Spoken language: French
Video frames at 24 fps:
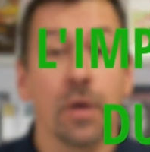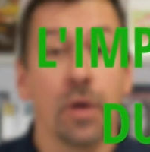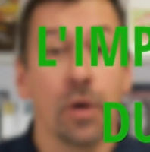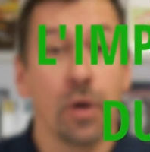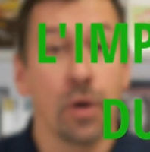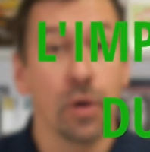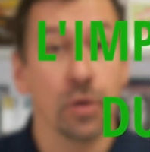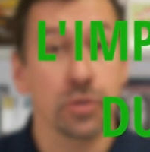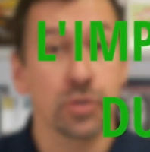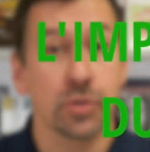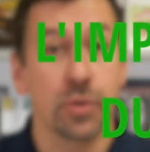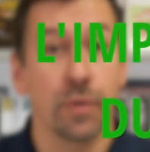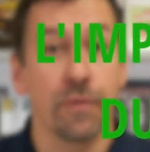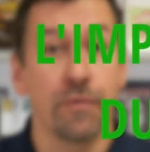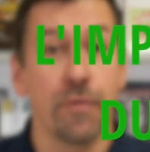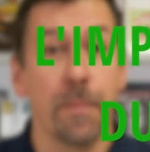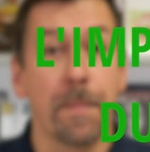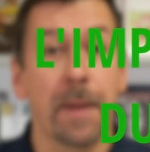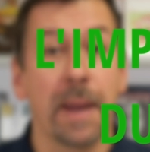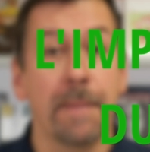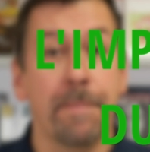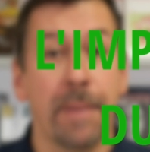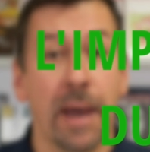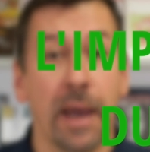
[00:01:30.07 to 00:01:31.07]
Lorsque vous
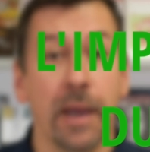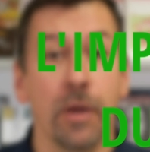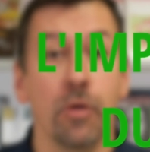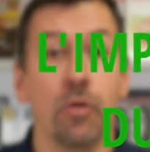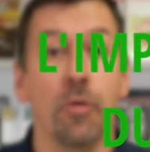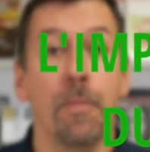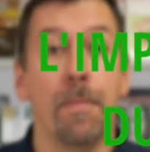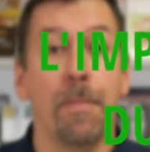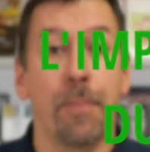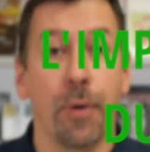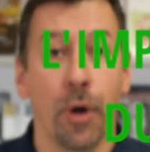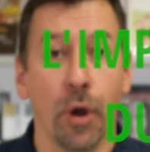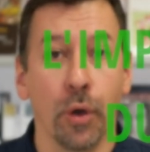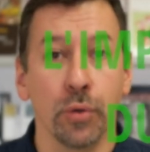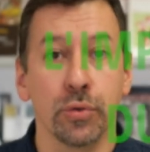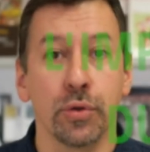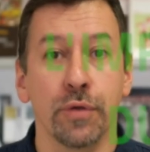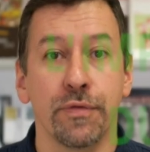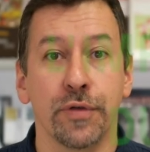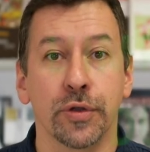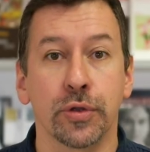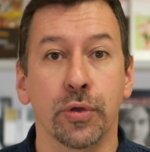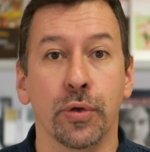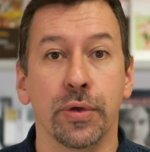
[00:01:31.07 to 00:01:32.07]
préparez le plan de
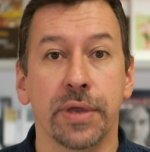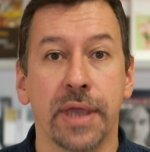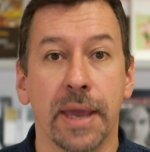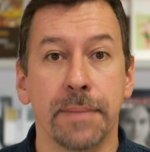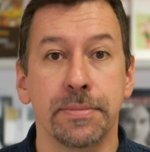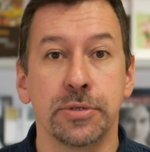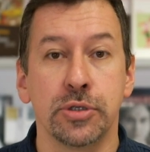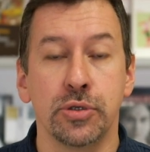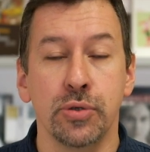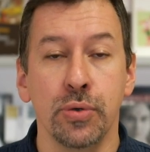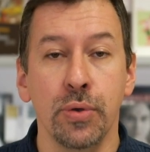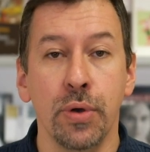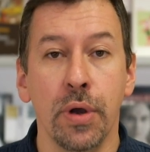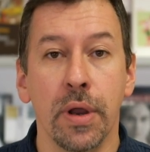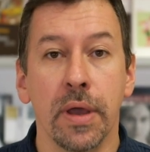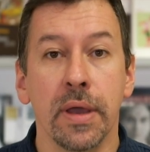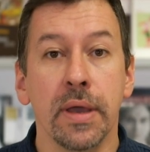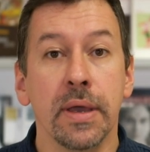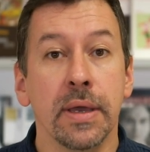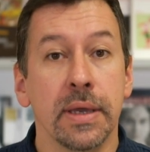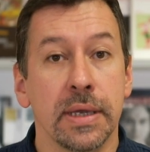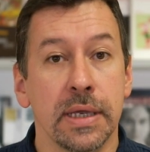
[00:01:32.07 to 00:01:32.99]
votre capsule,